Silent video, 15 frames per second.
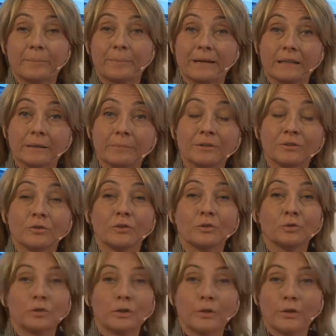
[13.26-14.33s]
el Departamento
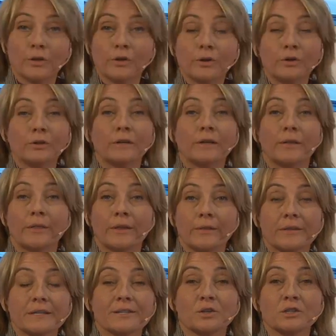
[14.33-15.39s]
de Nutrición,
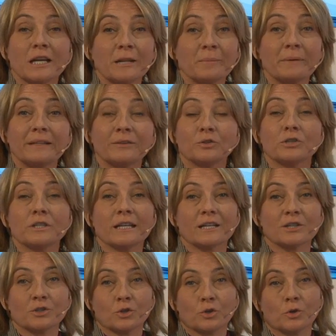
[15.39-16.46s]
Ciencias de los Alimentos y
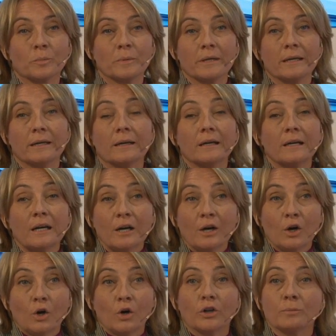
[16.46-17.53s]
Gastronomía.
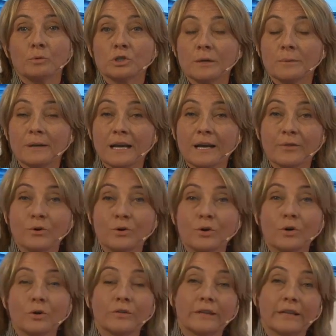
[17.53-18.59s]
Hoy hemos
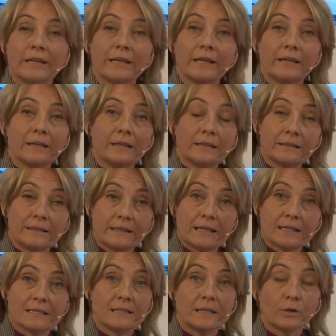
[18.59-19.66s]
hablado de,
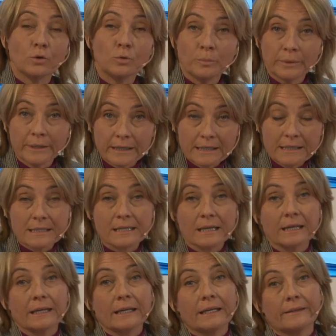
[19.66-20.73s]
las
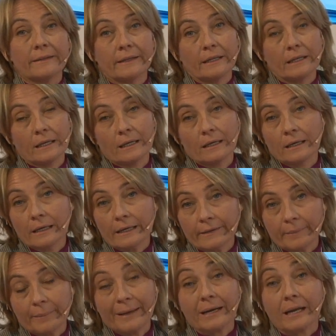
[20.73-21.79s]
legumbres y,
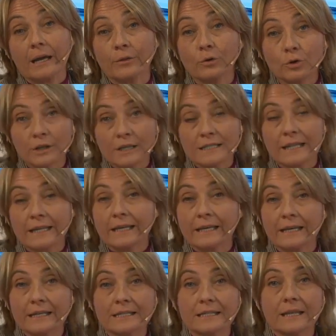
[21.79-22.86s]
de marcadores de
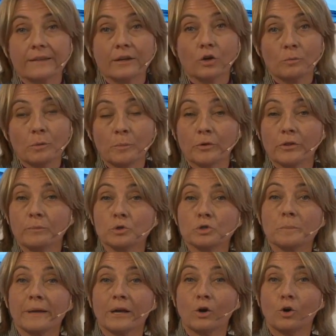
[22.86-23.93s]
ingesta, de cómo
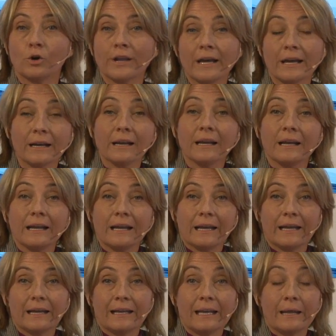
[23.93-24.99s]
podemos mejorar
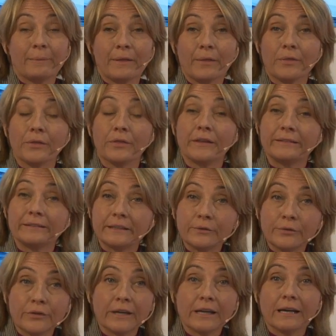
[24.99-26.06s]
eh, la evidencia
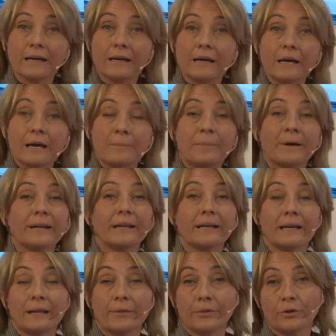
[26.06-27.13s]
científica
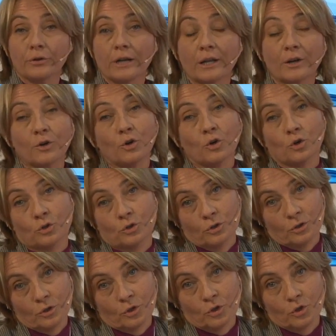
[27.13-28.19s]
para relacionarlo
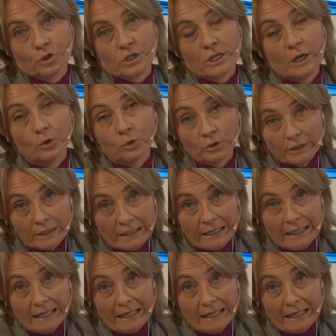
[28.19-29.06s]
con, salud.